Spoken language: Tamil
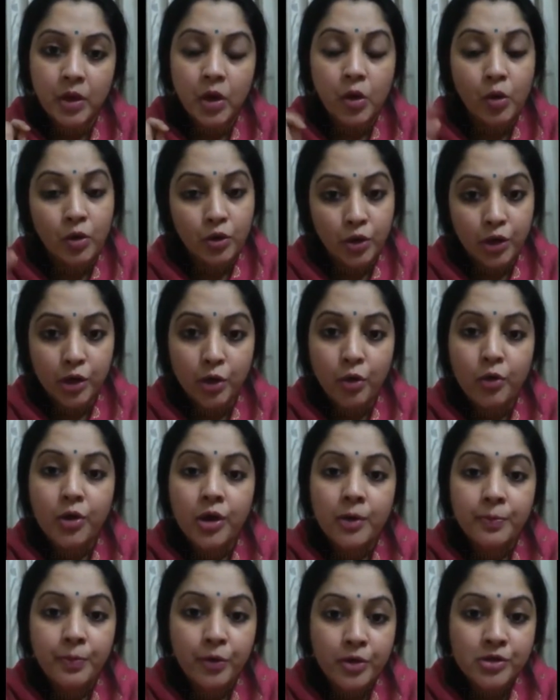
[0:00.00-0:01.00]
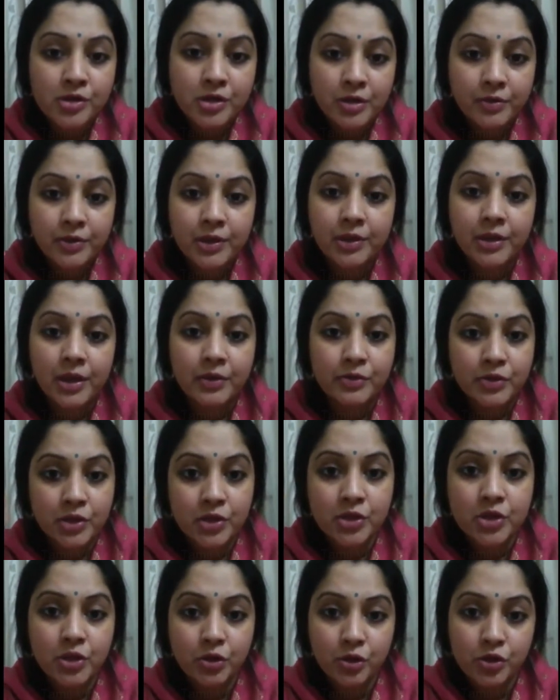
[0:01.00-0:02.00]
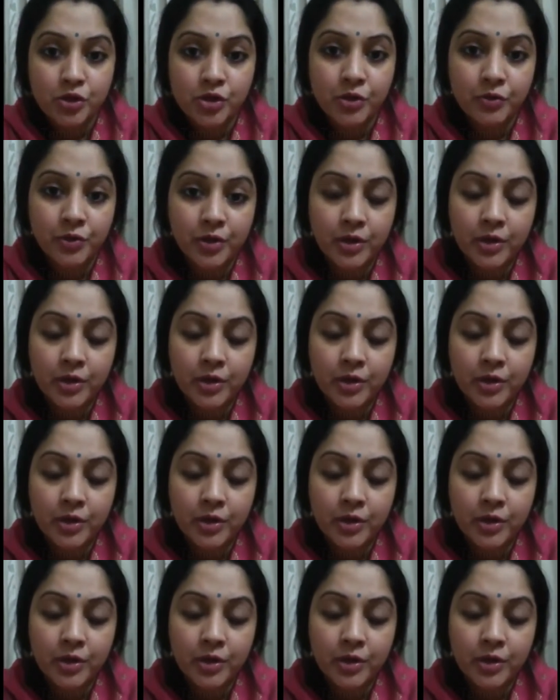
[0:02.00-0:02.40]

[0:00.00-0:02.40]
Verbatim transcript: உங்களோட லோக்கல் போலீஸில் வந்து தயவு செஞ்சு கொஞ்சம் இவனை